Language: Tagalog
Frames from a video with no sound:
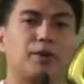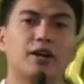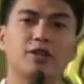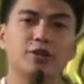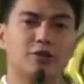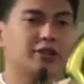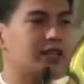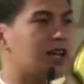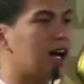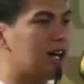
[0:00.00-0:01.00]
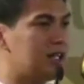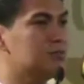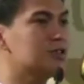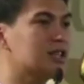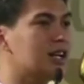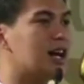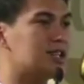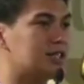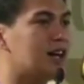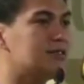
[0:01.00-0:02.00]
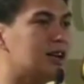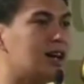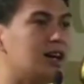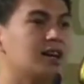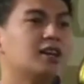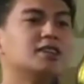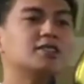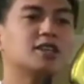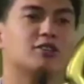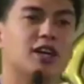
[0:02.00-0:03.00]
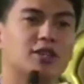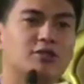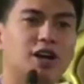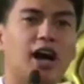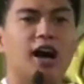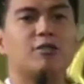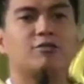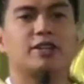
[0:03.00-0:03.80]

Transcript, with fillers: yon ay nakalimutan ng asawa, siguradong away